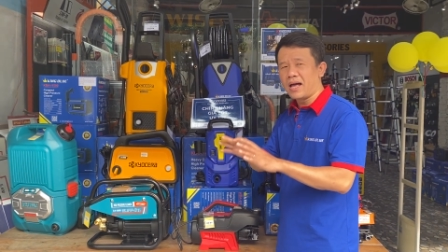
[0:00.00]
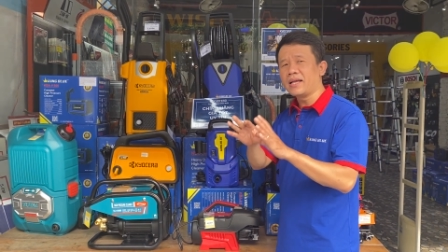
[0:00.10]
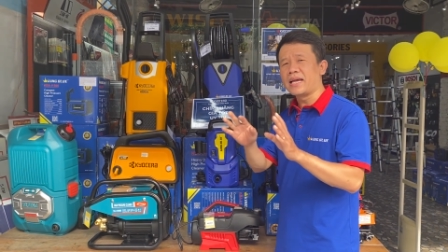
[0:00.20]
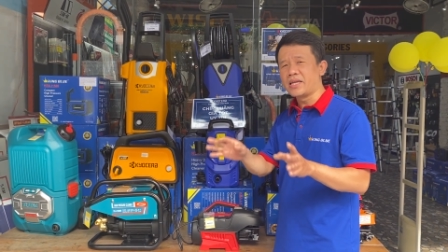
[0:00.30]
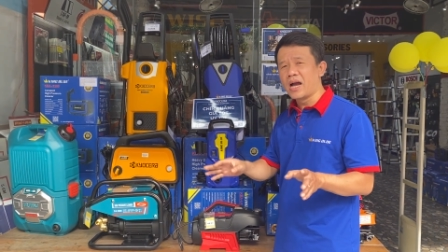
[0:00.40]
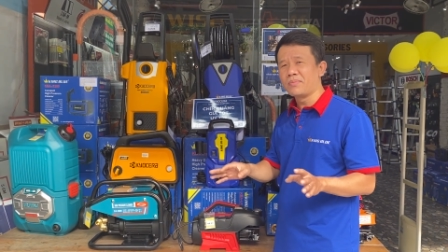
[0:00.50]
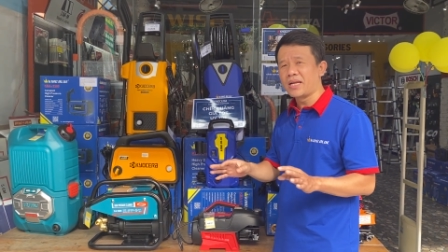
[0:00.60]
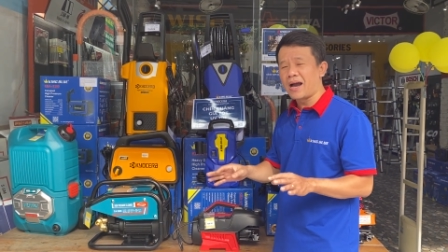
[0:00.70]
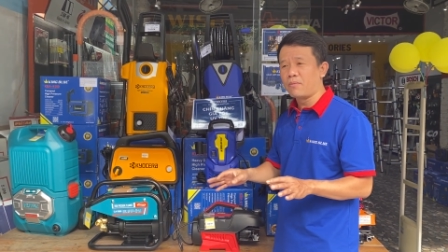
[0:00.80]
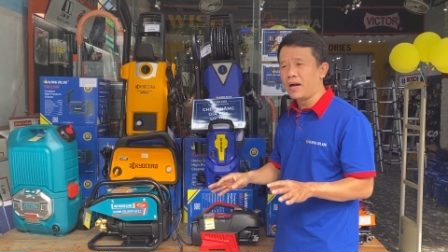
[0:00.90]
á dây nhôm dây
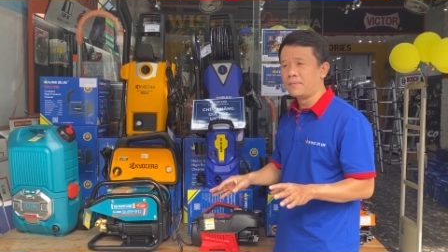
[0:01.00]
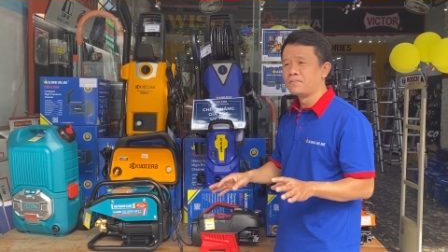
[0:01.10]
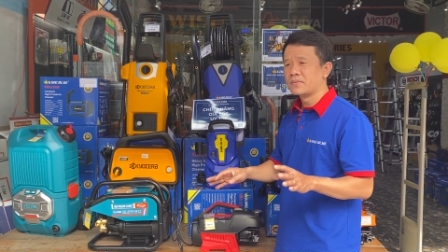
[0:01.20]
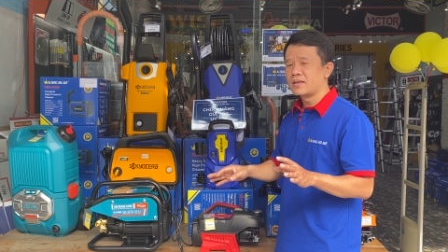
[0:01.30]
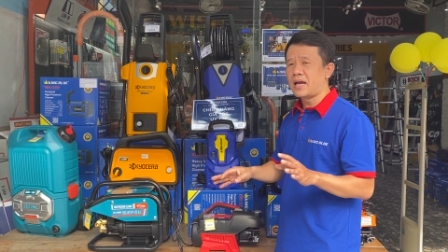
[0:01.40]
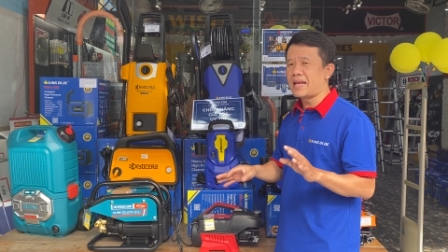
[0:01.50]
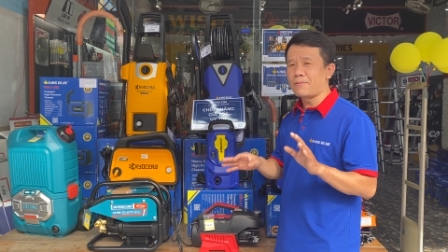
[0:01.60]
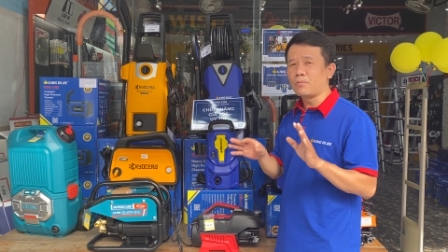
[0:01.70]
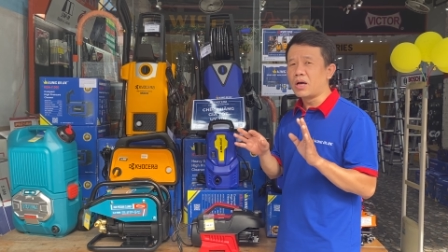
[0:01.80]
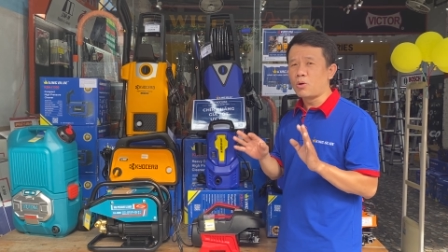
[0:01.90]
đồng á anh
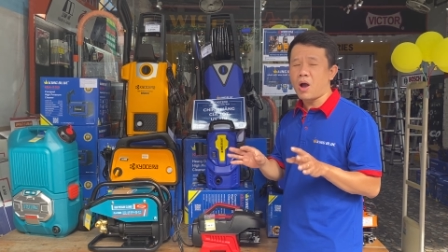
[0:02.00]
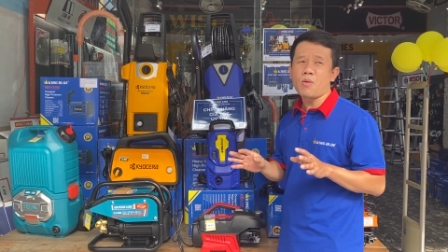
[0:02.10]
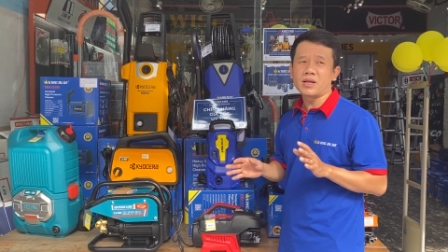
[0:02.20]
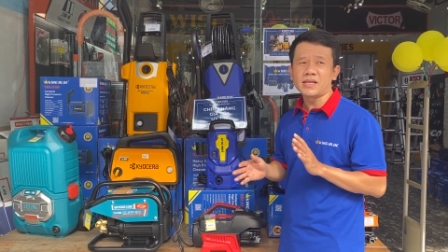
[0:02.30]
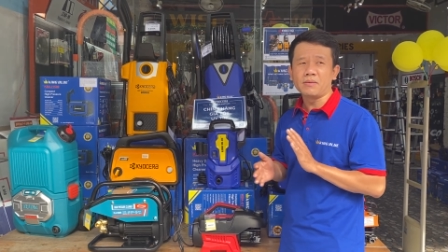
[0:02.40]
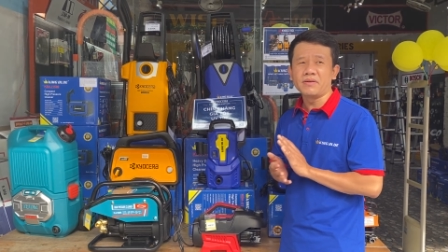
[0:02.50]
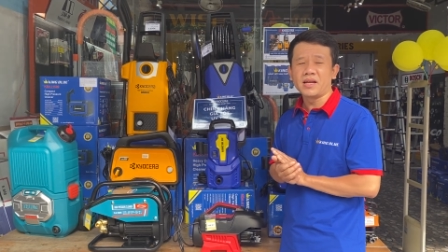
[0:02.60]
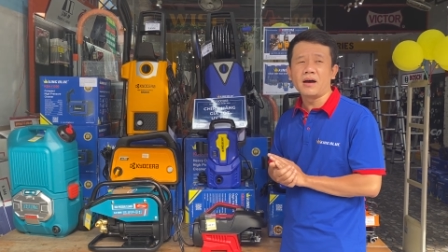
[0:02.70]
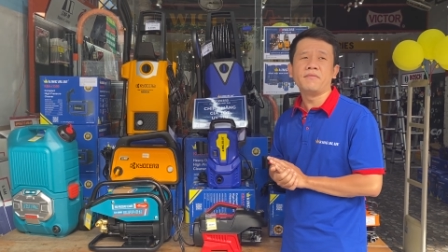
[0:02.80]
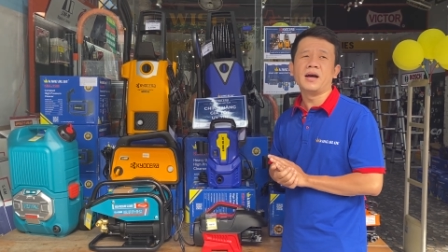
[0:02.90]
em cũng đừng quá quan trọng cái việc
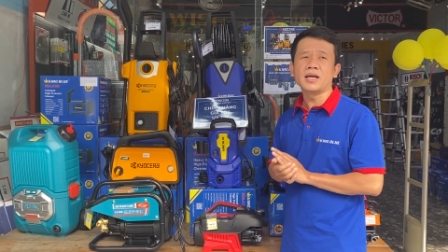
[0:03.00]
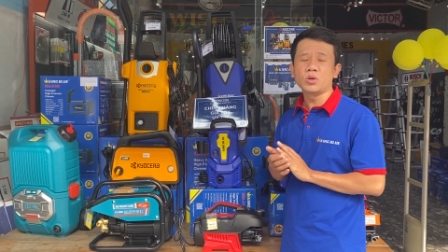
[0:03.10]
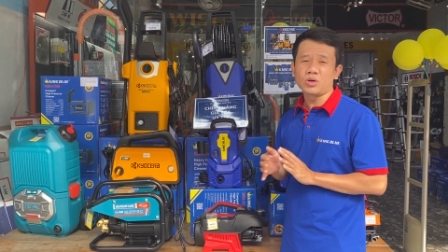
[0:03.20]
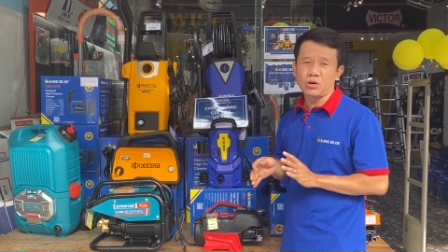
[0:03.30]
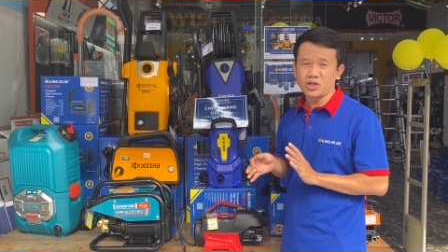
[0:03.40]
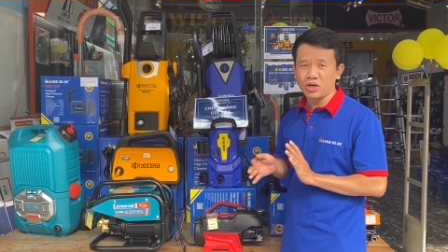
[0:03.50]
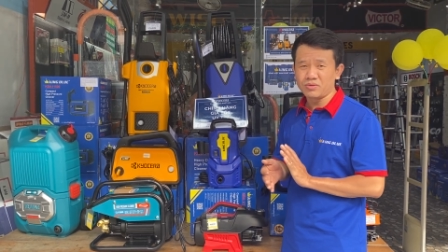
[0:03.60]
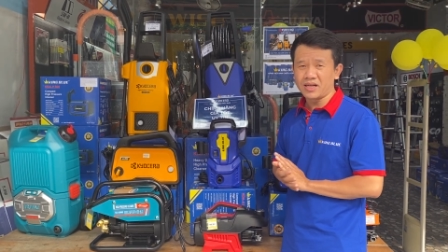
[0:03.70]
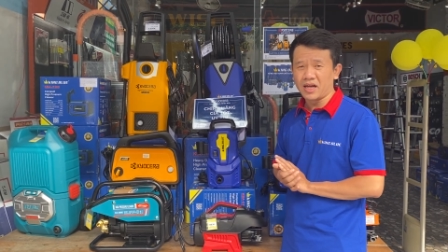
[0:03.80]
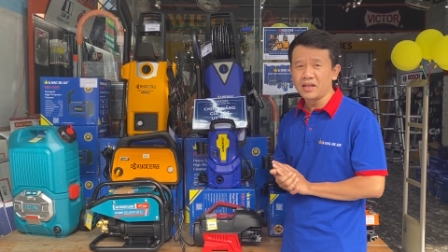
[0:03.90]
đó với cái nhu cầu sử
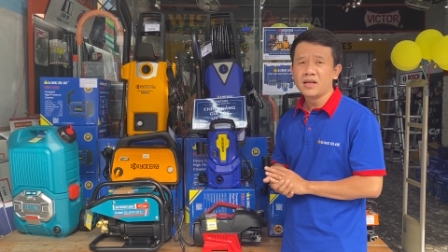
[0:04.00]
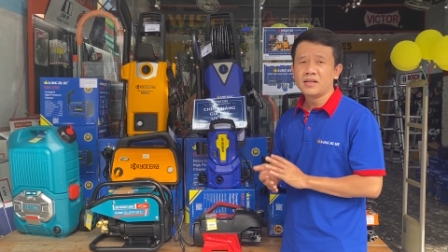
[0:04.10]
dụng gia đình